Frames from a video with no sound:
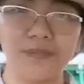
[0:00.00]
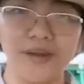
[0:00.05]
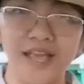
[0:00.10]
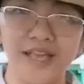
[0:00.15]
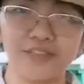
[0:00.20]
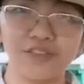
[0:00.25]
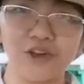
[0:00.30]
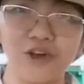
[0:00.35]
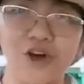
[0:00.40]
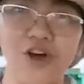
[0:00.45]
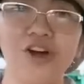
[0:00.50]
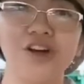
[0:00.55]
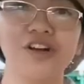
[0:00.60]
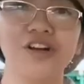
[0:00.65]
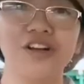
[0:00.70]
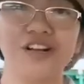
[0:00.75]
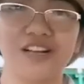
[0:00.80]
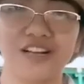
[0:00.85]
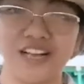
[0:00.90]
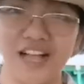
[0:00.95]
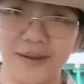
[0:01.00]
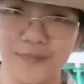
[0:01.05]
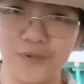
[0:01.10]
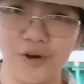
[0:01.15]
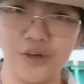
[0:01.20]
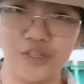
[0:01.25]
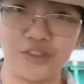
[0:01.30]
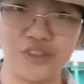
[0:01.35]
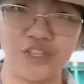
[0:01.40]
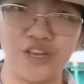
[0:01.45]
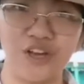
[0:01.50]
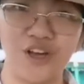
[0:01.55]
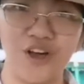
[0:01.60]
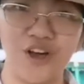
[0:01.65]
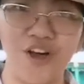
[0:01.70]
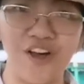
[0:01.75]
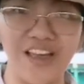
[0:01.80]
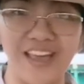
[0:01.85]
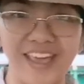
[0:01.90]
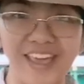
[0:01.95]
kompletong gamot,
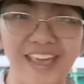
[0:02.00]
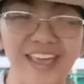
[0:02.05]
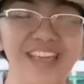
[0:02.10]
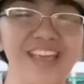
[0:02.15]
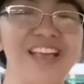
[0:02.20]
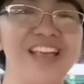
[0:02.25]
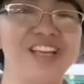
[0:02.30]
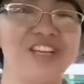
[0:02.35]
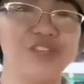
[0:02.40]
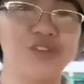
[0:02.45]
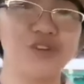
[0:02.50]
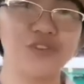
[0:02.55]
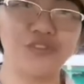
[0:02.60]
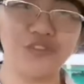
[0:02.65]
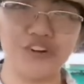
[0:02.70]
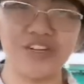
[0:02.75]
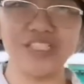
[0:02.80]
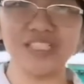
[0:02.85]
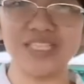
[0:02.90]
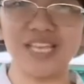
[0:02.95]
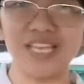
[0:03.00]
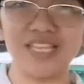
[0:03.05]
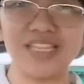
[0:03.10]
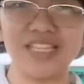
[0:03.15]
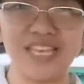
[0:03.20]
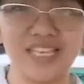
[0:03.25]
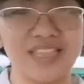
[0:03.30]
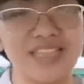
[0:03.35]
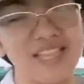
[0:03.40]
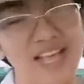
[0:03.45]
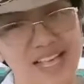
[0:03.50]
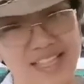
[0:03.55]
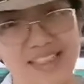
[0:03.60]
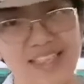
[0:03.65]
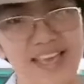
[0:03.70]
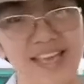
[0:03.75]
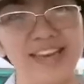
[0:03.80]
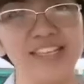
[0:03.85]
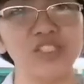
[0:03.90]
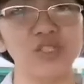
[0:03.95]
okay? Yung first aid kit
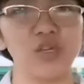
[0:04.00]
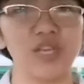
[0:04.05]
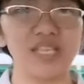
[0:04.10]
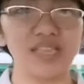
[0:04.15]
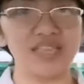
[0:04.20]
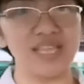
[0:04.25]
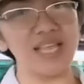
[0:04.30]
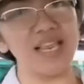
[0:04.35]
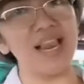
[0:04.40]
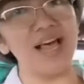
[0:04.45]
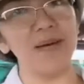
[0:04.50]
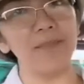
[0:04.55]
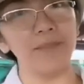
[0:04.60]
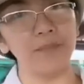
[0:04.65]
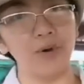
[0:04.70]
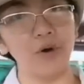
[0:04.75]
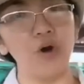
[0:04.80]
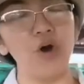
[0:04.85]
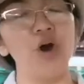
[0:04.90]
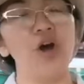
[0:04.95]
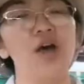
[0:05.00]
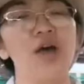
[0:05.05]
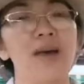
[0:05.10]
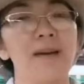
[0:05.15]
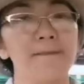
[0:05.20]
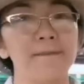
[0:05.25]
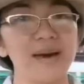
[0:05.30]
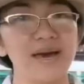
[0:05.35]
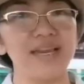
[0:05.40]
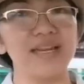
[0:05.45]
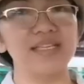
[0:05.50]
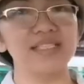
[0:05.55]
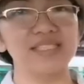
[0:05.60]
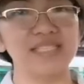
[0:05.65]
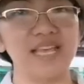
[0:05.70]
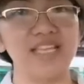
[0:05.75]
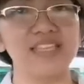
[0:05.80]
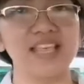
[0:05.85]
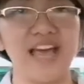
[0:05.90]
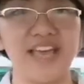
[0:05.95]
natin, so hindi lang po para
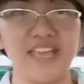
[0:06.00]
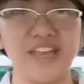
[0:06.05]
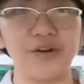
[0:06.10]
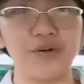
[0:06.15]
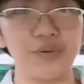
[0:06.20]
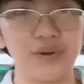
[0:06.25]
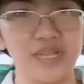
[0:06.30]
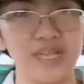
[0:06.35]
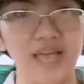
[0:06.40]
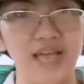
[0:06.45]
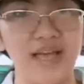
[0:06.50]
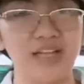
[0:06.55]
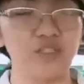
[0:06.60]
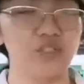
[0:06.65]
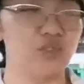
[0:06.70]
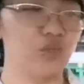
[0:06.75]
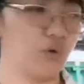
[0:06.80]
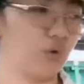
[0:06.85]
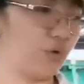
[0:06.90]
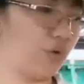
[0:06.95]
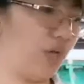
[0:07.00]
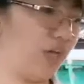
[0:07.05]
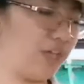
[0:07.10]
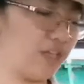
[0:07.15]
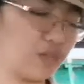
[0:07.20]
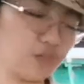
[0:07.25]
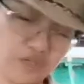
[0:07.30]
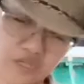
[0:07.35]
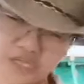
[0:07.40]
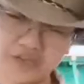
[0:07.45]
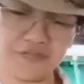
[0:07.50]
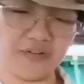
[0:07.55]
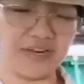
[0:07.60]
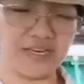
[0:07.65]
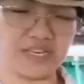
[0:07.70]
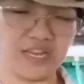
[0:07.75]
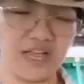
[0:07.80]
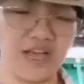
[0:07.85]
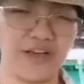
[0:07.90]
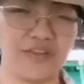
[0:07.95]
sa diarrhea. So,
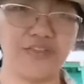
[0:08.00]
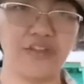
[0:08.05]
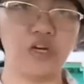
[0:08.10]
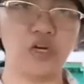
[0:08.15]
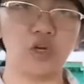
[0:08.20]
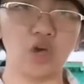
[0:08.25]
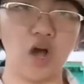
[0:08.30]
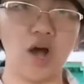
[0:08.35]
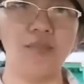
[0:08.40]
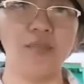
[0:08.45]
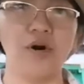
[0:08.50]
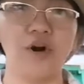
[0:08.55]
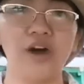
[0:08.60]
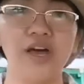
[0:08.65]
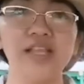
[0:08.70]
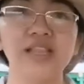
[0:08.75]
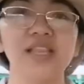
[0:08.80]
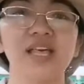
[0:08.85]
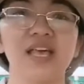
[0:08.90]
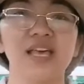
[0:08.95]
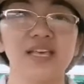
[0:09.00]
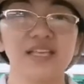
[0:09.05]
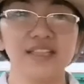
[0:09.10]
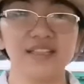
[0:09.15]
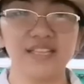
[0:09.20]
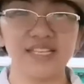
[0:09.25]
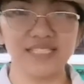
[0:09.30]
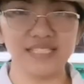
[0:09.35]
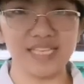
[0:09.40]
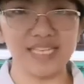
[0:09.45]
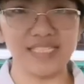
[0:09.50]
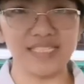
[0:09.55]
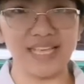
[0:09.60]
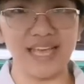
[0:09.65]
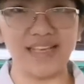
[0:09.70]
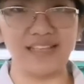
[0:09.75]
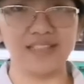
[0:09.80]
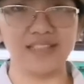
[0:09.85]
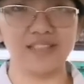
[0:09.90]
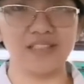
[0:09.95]
even the other common
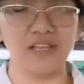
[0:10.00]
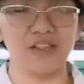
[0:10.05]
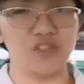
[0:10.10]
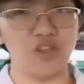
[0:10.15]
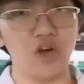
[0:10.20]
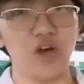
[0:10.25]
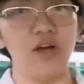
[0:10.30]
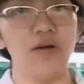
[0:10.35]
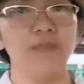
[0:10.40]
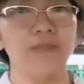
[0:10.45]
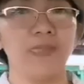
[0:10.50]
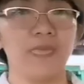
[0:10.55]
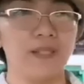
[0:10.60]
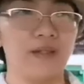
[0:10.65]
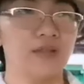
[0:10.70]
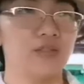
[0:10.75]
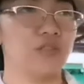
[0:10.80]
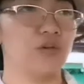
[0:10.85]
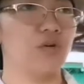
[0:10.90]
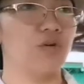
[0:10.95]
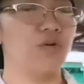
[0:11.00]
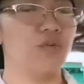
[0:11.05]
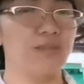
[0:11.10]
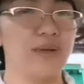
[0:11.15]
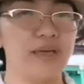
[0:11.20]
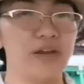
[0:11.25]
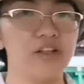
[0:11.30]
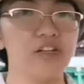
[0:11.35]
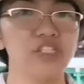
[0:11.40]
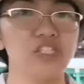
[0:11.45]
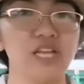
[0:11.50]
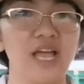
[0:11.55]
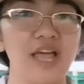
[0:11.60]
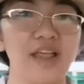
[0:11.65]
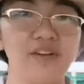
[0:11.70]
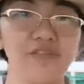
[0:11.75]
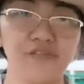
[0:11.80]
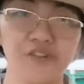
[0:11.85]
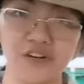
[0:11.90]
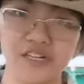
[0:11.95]
diseases, no? So, meron
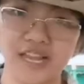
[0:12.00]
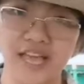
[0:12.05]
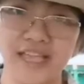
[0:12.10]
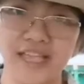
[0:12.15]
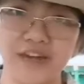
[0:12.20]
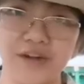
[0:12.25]
dyan for